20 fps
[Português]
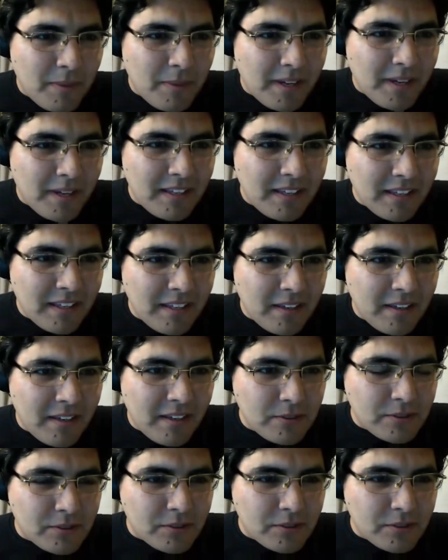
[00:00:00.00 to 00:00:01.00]
aí que eu
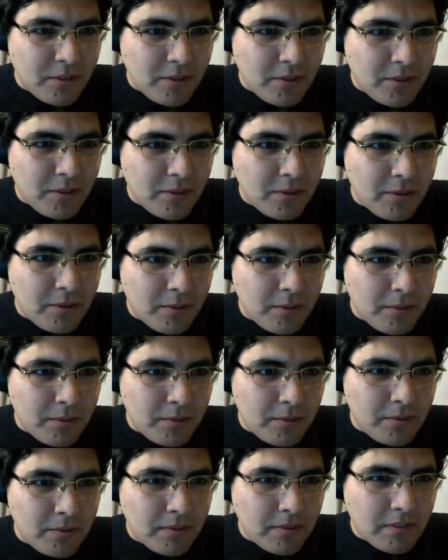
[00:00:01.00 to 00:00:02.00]
estou.
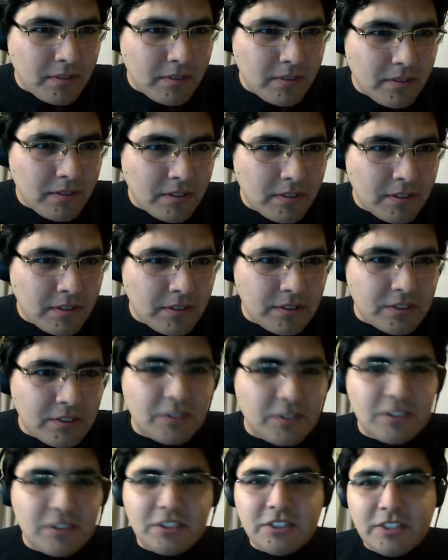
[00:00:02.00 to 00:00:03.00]

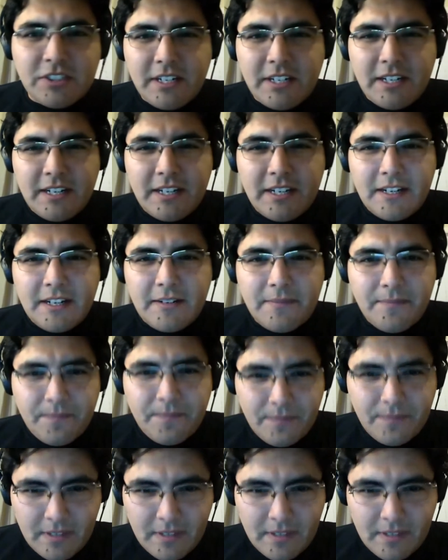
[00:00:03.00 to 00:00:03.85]
Screen share.